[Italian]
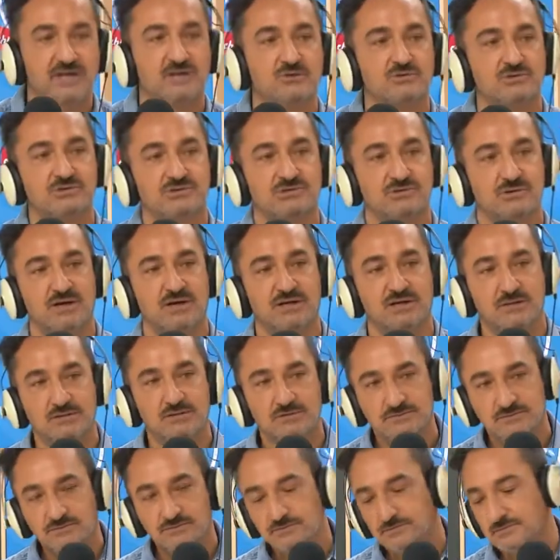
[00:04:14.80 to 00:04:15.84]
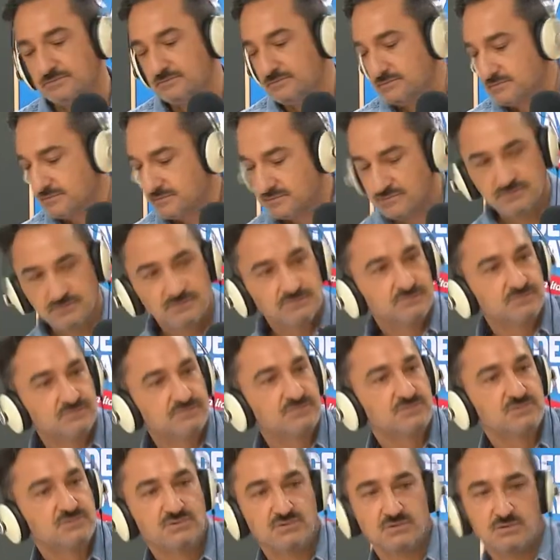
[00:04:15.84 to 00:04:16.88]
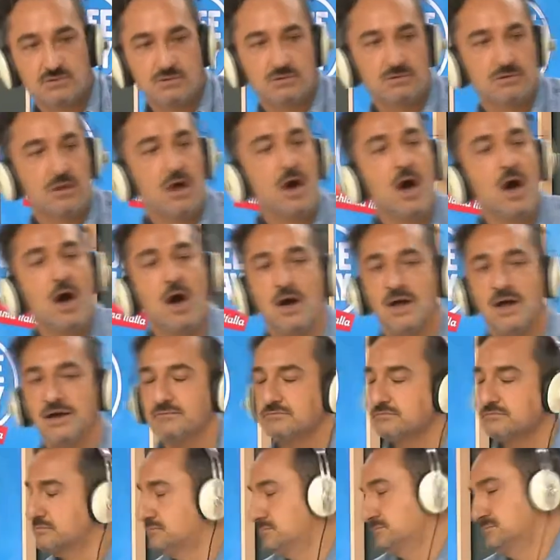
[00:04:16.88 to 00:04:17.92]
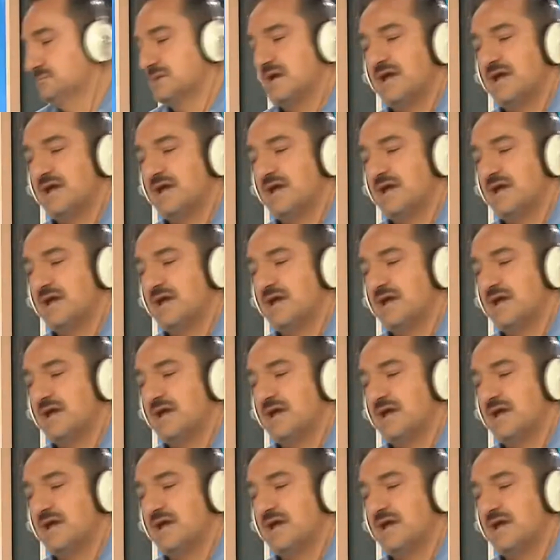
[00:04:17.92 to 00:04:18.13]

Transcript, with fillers: a Lino. No, ti qua. dico di più, se ne è innamorato anche Aldo Rotti, no, che è eh, tutto